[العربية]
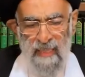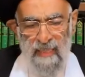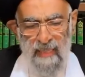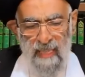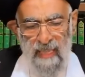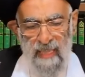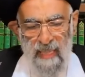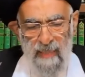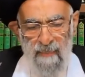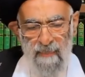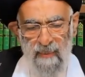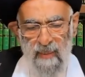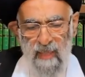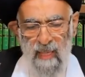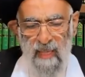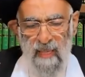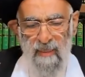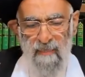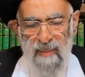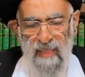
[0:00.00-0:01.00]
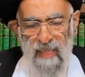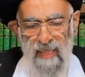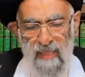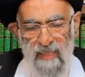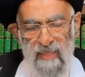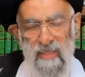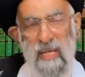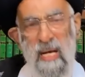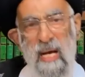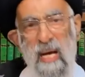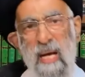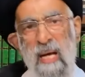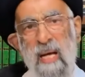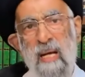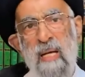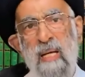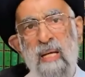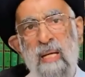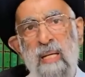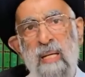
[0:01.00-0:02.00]
إن الأبكار من
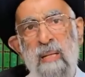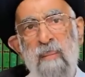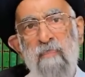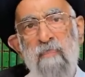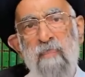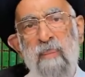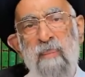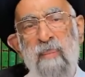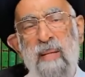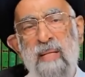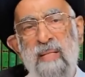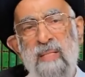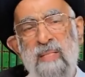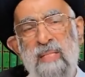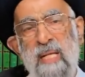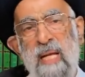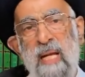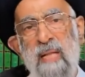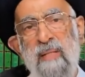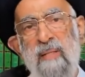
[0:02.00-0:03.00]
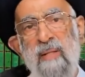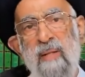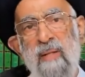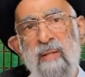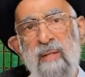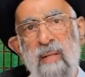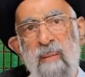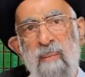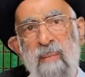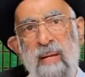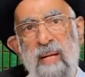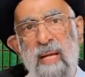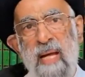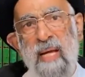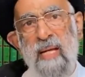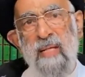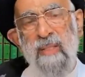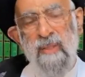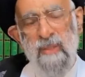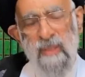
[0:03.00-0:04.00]
النساء بمنزلة
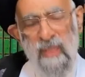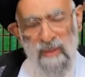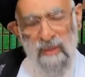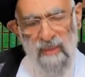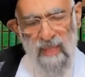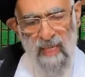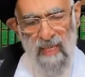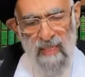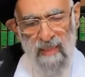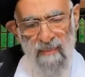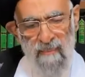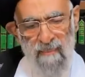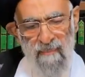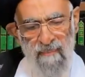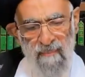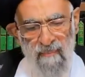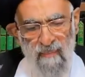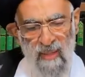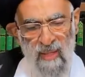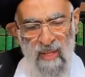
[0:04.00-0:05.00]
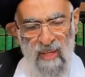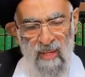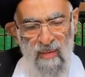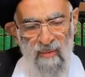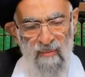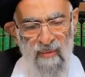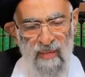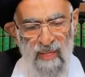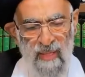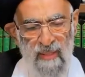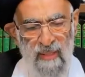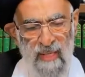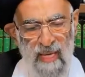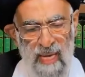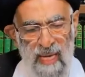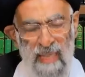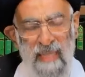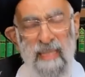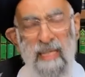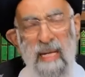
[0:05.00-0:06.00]
الثمر على الشجر
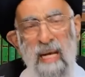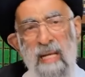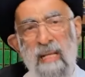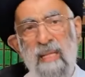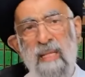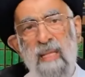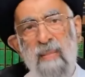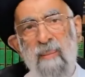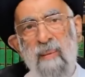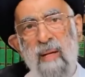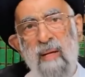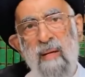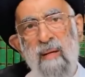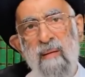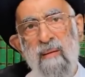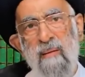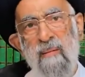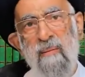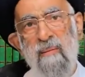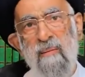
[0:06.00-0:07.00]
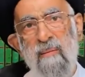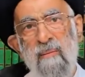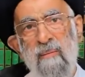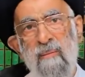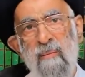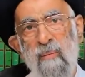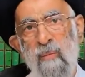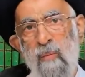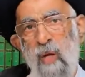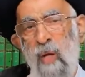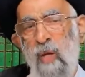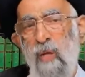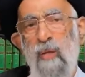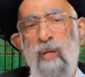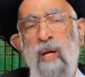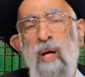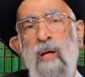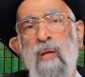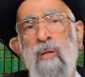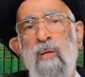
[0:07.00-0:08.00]
فإذا أينع الثمر
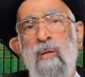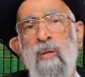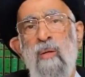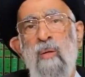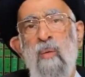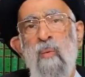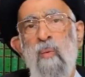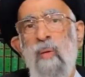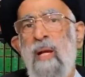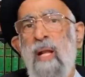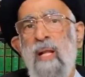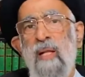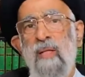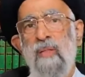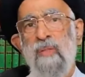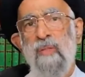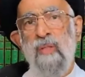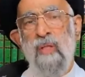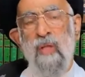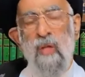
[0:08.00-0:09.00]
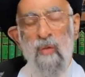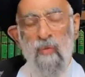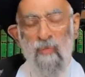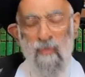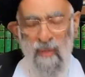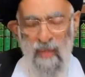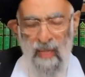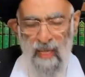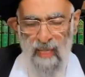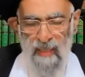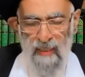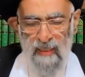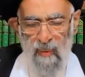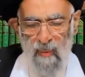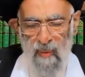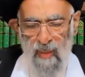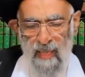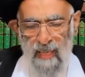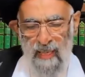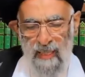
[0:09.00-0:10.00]
أينع ونضج فلا
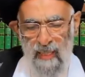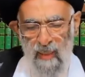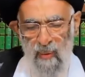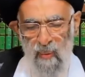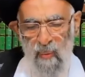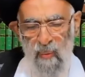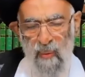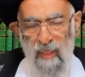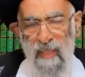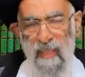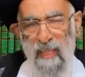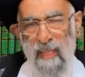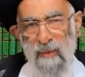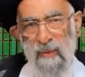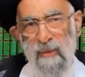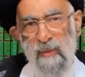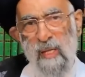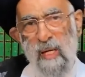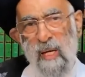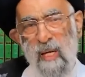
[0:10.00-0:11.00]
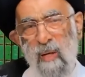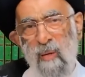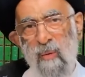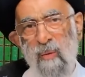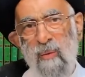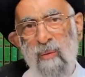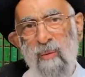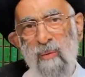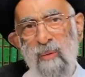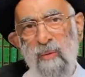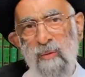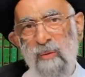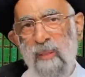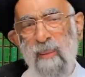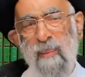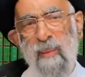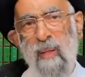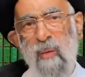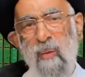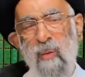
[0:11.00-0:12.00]
دواء له إلا اجتناؤه
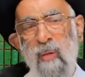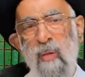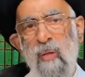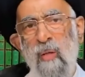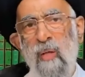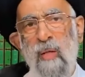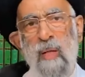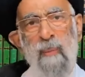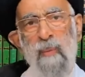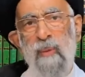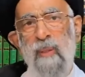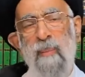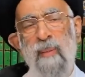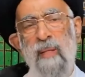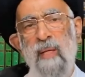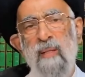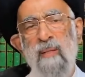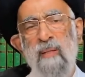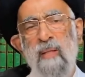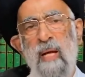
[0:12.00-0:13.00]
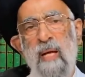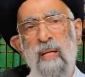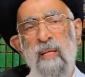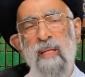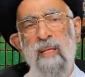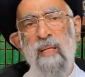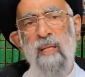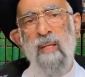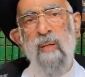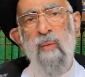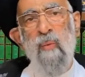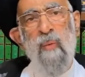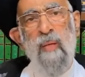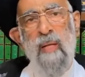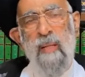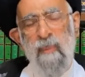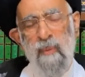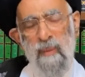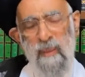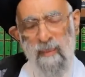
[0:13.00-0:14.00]
اجتباؤه لا بد من اختياره
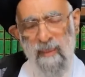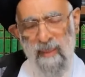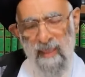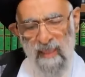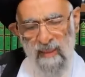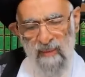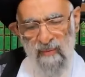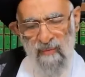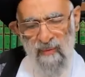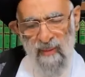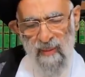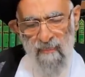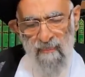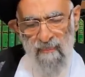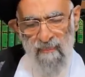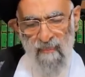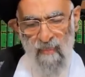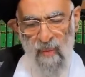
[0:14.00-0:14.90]
ولا بد من قطفه